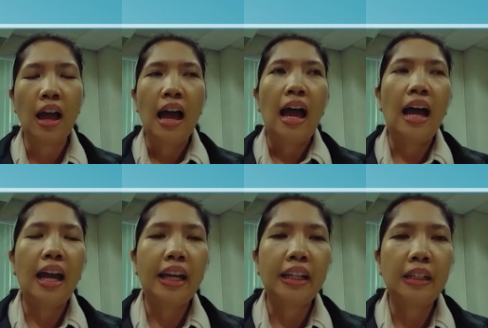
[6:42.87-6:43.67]

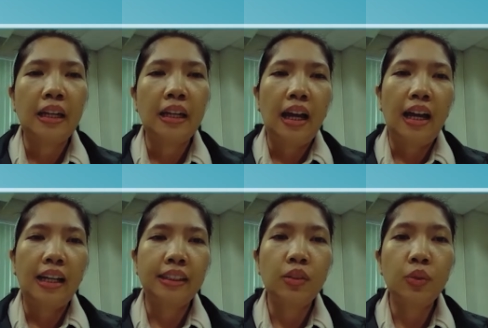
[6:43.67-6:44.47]
ay uh,
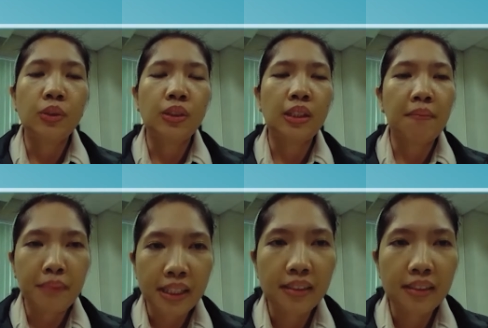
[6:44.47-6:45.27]

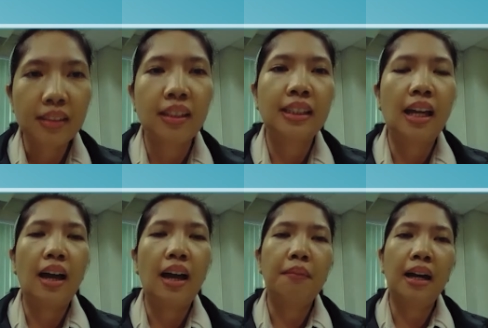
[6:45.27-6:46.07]
sinusubmit
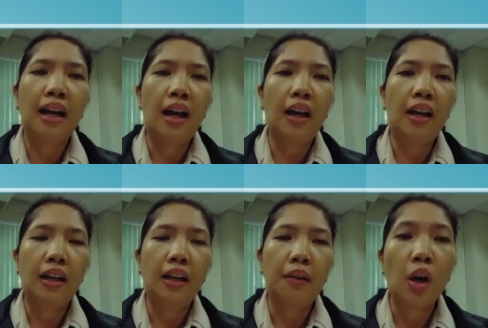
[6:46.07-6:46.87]
sa mga
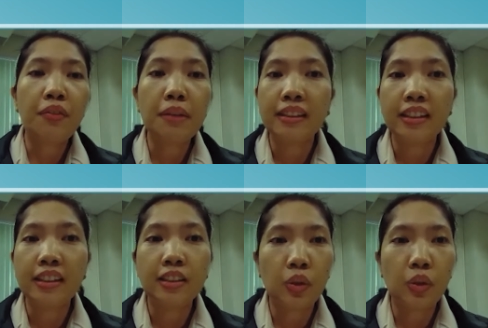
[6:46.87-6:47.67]
uh, government
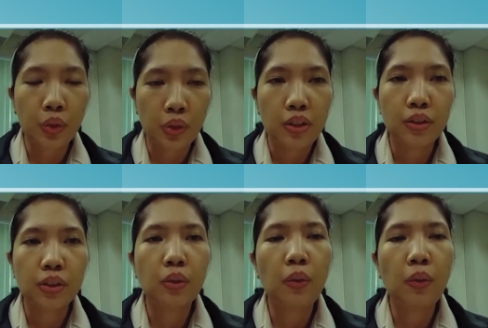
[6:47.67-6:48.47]
institutions
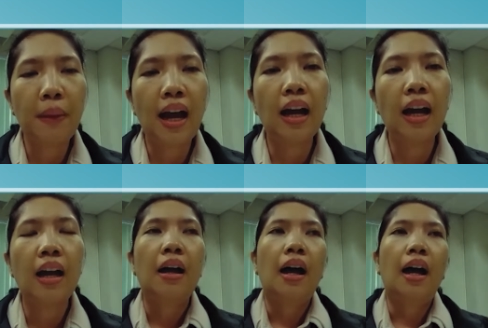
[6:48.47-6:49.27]
upang
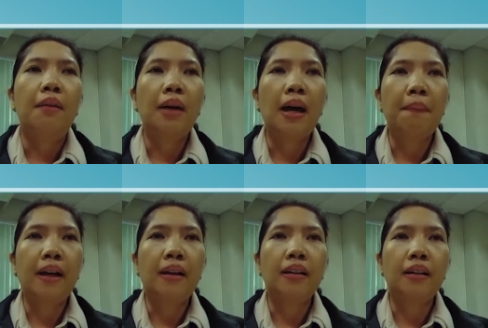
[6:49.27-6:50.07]
uh,
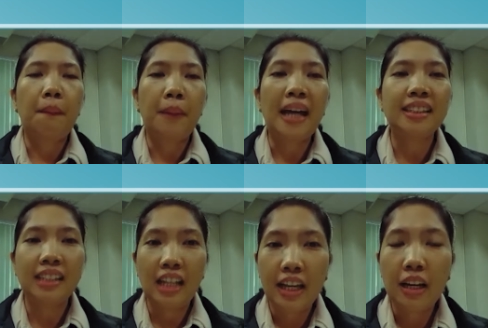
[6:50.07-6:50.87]
makapagpasa
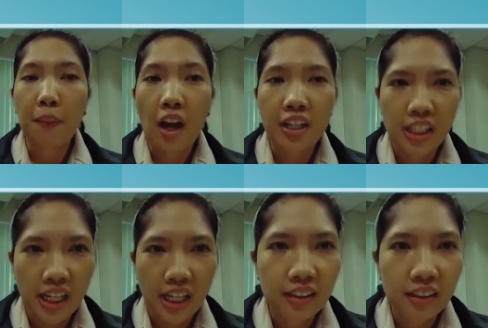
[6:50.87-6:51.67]
sila ng
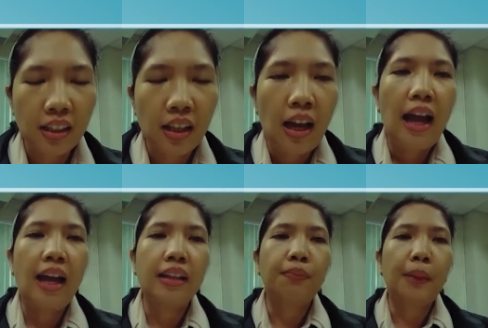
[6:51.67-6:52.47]
project at
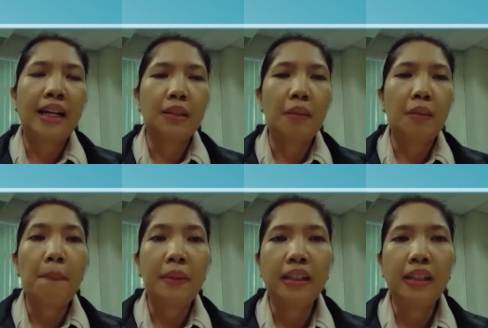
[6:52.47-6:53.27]
para sa mga
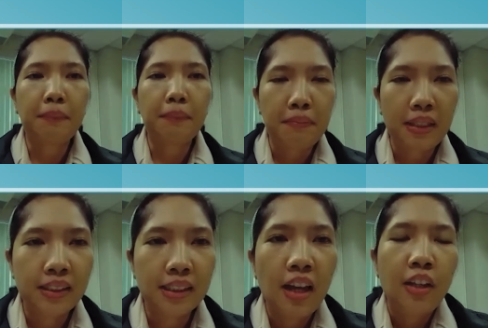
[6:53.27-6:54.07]
building permits.
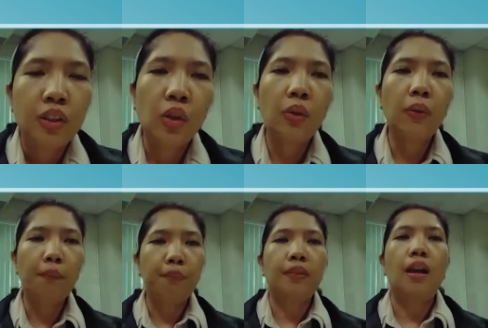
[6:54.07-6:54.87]
So,
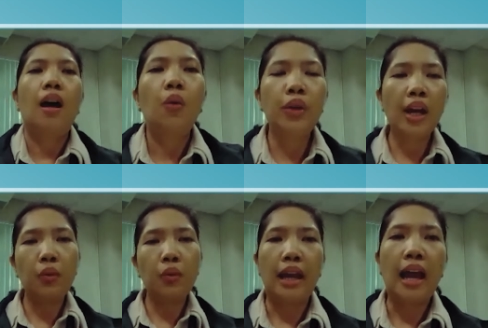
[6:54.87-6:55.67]

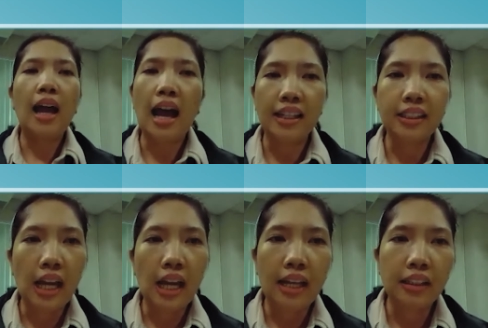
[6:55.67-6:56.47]
unang-una, ang Hazard
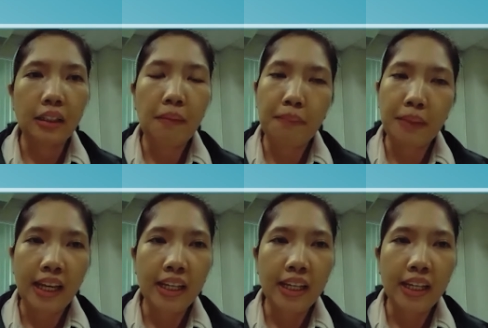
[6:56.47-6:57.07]
Hunter PH